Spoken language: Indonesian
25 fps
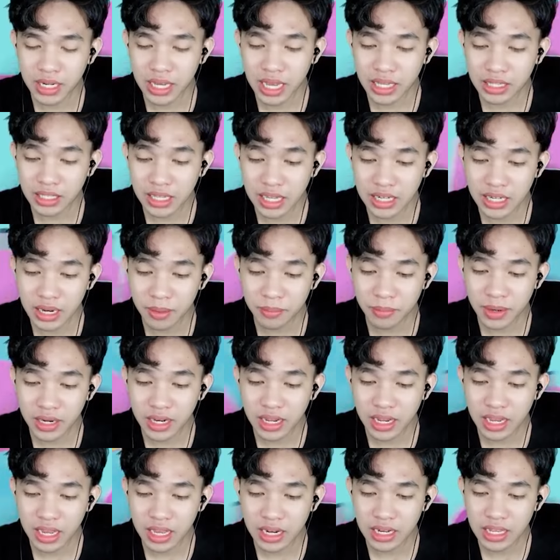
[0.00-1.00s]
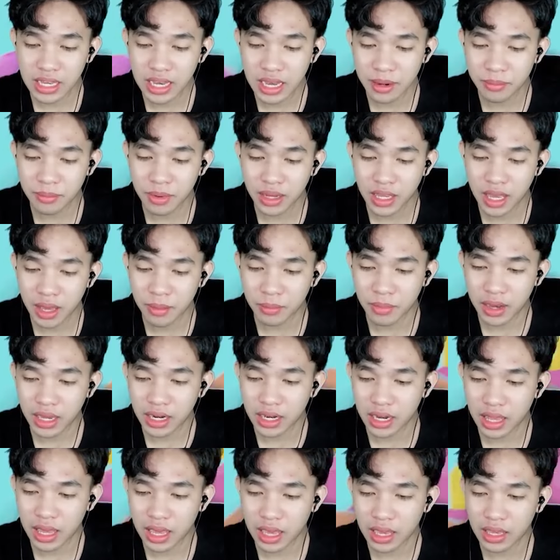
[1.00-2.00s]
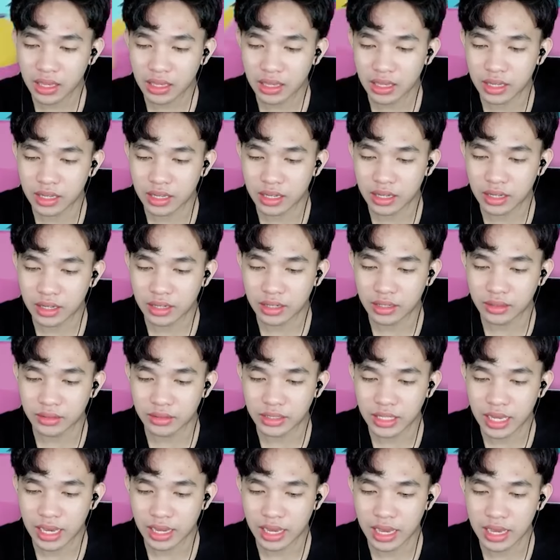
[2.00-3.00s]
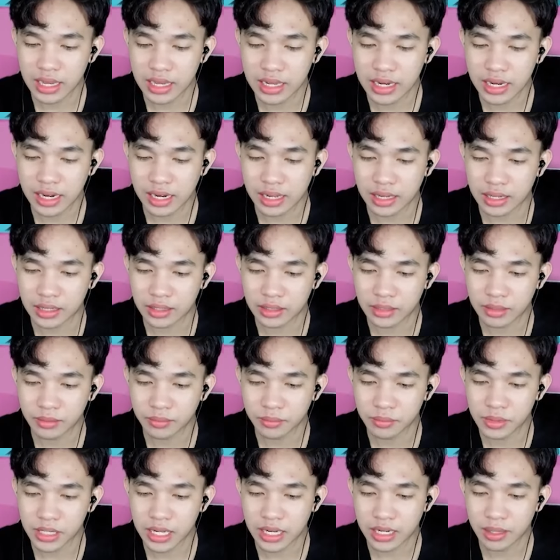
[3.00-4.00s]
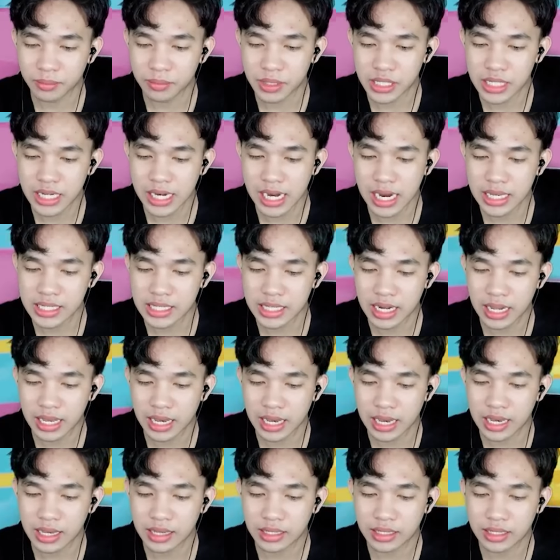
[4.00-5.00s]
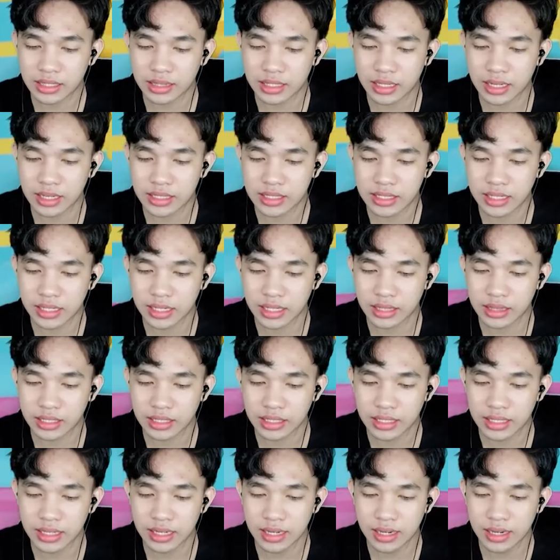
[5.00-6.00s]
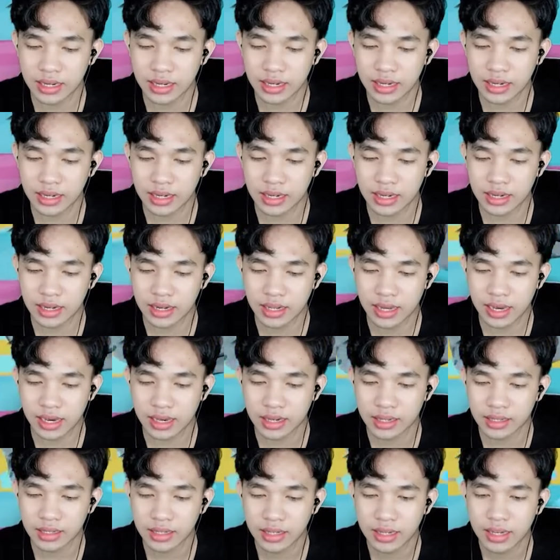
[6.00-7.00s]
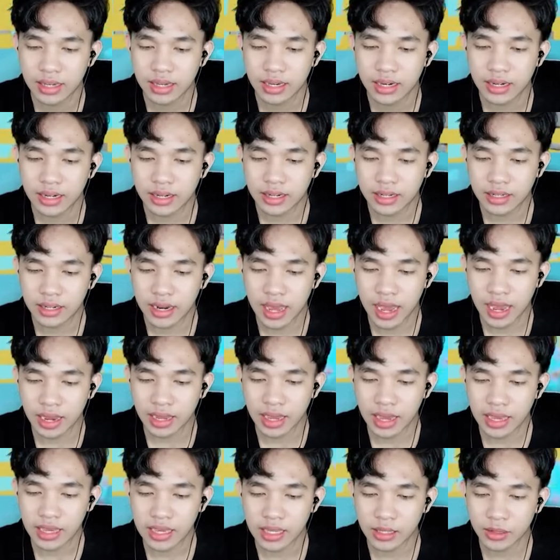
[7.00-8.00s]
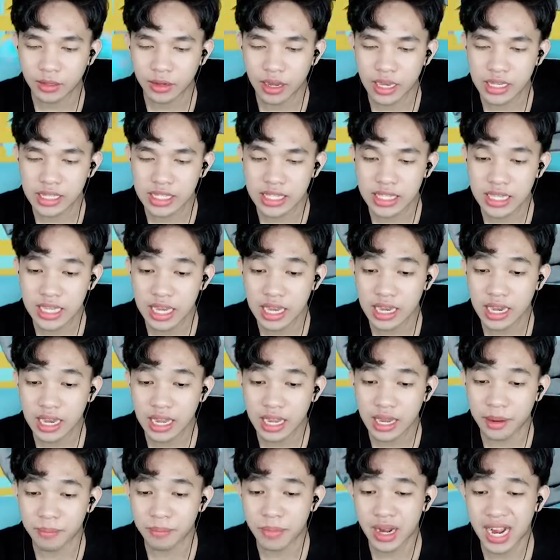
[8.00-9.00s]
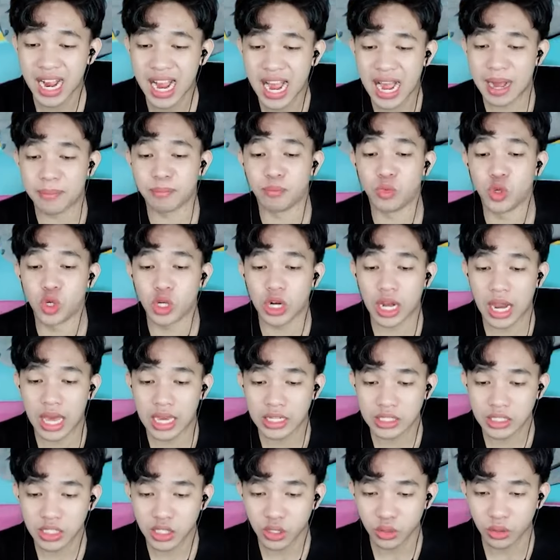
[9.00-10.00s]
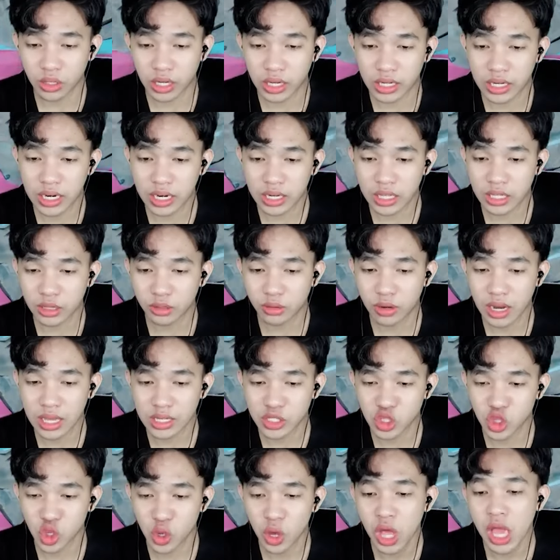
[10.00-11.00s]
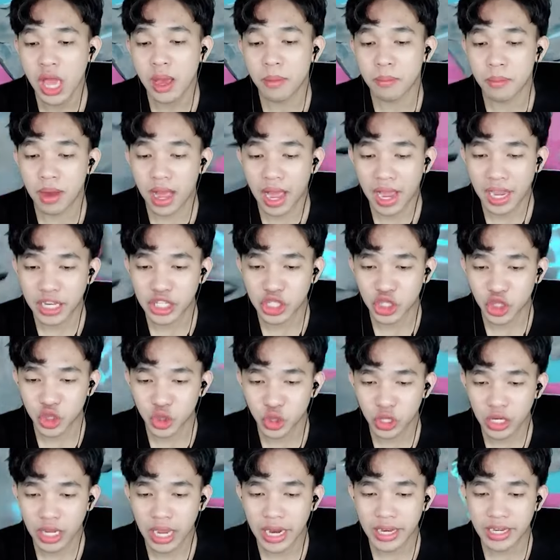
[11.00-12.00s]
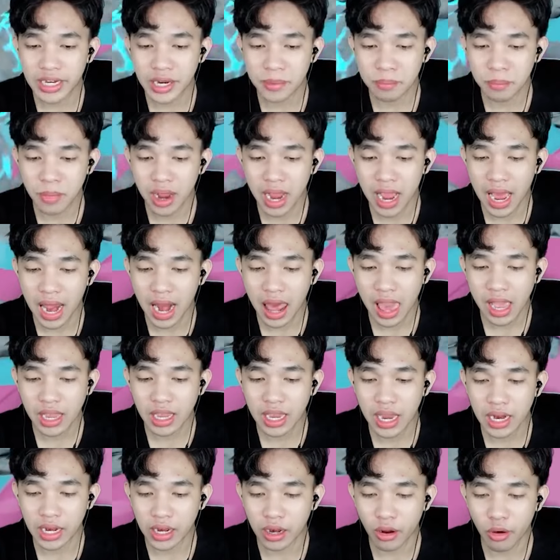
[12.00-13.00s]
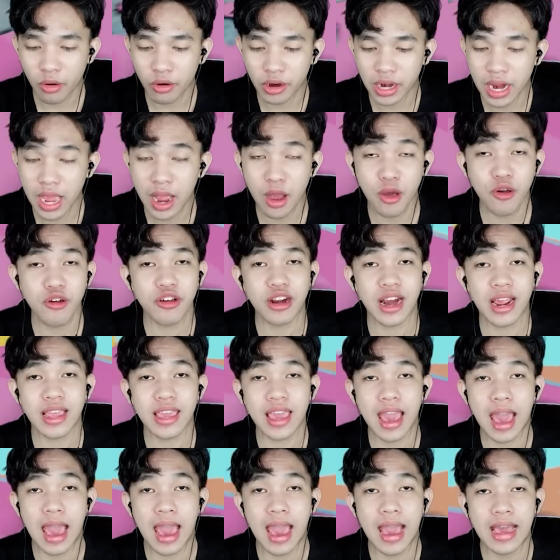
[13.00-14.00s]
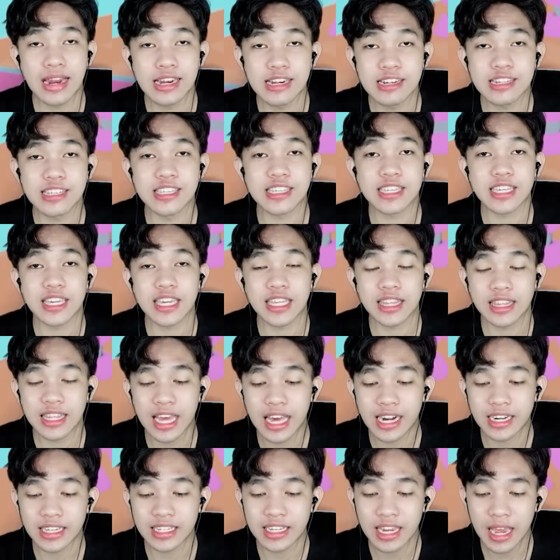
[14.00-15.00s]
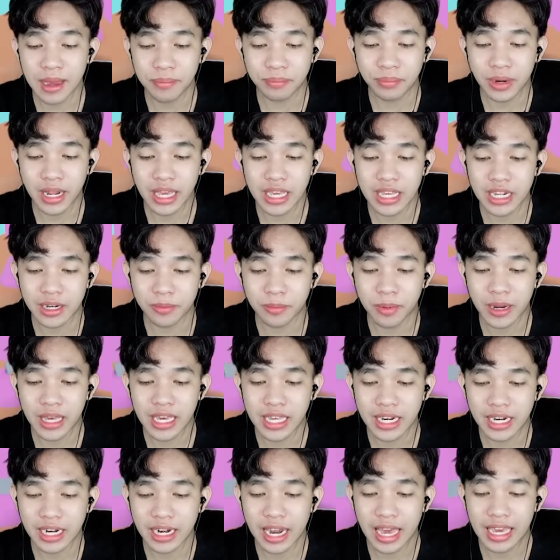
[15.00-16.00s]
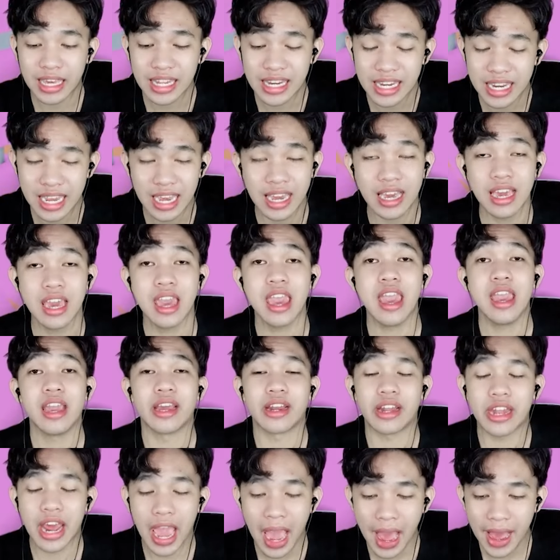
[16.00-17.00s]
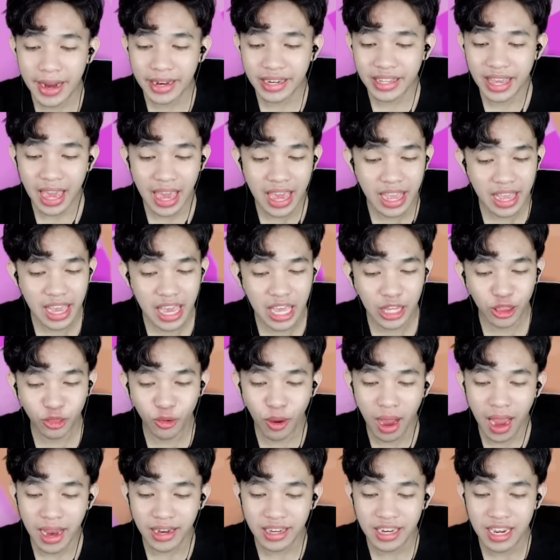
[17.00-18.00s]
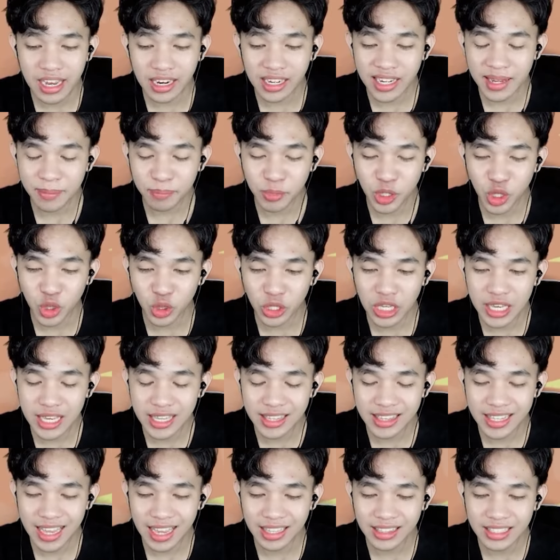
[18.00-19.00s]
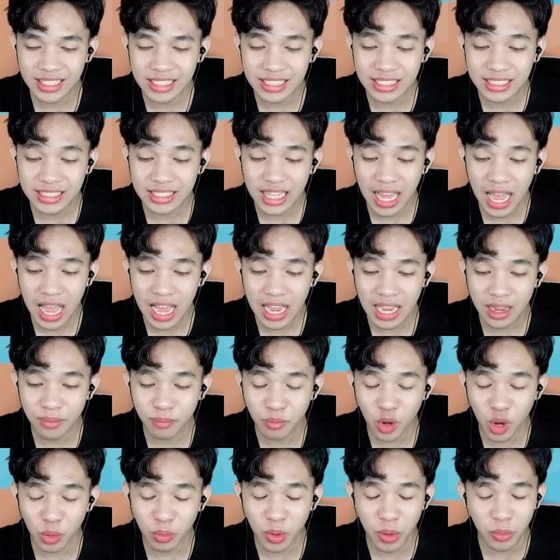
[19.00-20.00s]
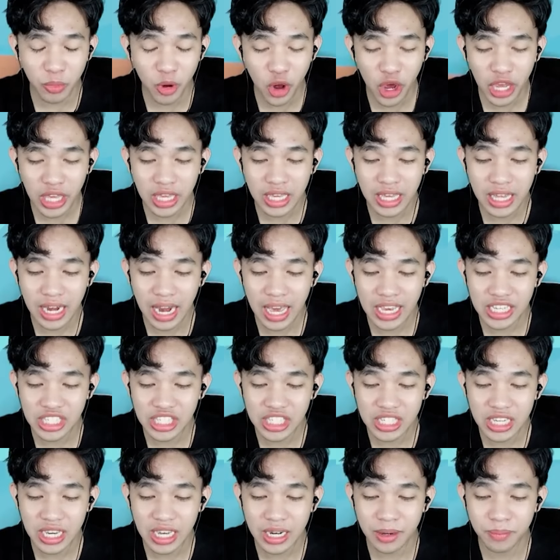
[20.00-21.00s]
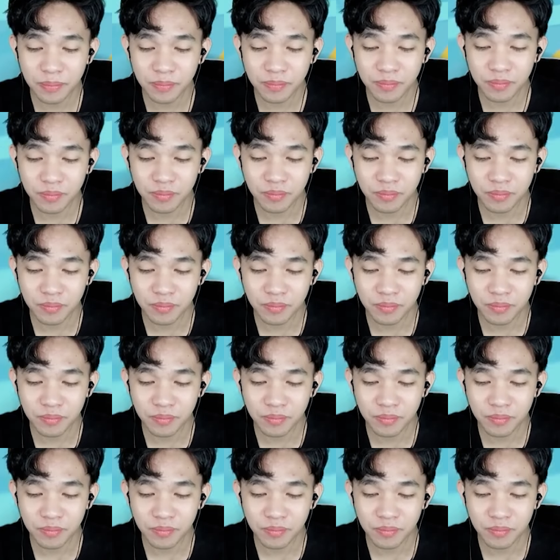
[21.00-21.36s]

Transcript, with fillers: memperlihatkan kepada kalian bagaimana uh, ya kayak gini lah biar lebih jelas lah ya kita kasih lihat lagi nah Nah kayak gitu guys Dia kayak mengamuk langsung ya Dan itu langsung menghancurkan dan mengalahkan orang-orang yang ada di sekitarnya Player-player lainnya Dan kayak gitu aja review kita tentang Boboiboy Glacier